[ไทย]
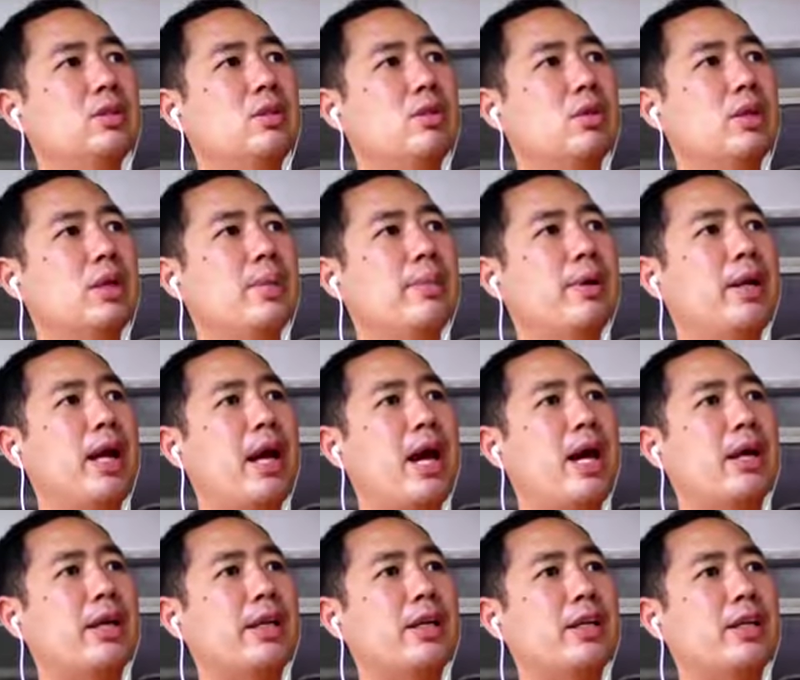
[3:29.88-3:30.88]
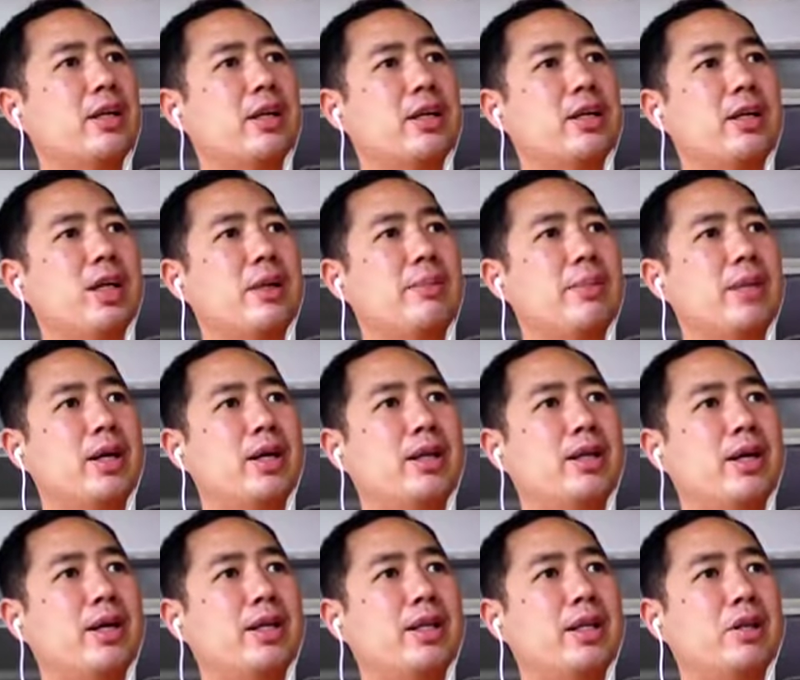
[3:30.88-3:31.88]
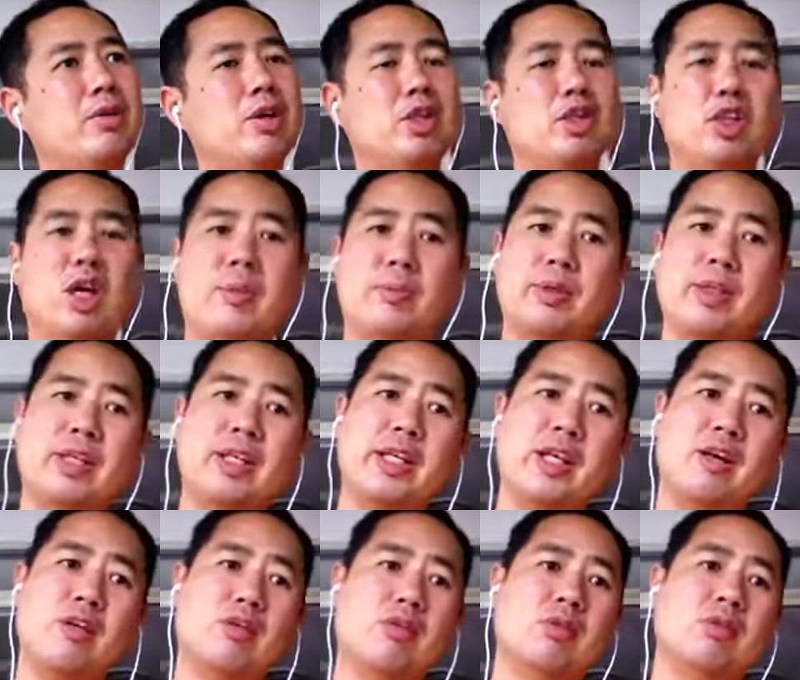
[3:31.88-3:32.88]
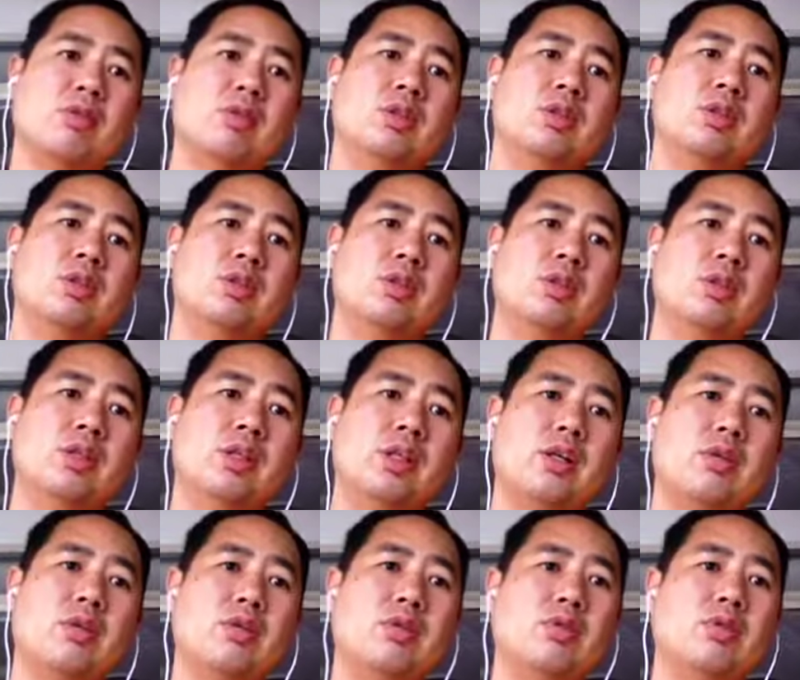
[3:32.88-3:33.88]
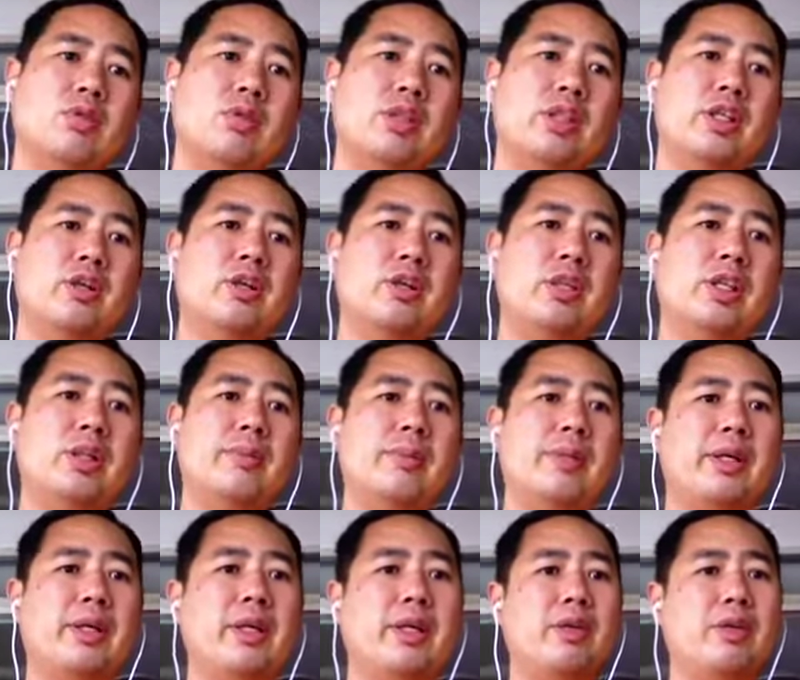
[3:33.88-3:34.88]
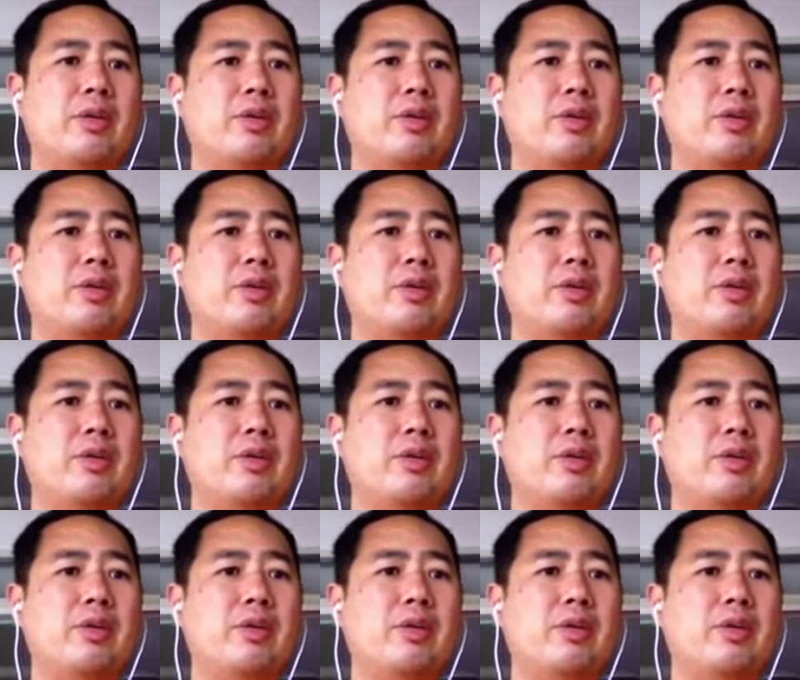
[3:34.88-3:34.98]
คนธรรมดากินเงินเดือนมีเงินเดือน แต่ว่าชอบเที่ยวเที่ยวนู่นเที่ยวนี่มี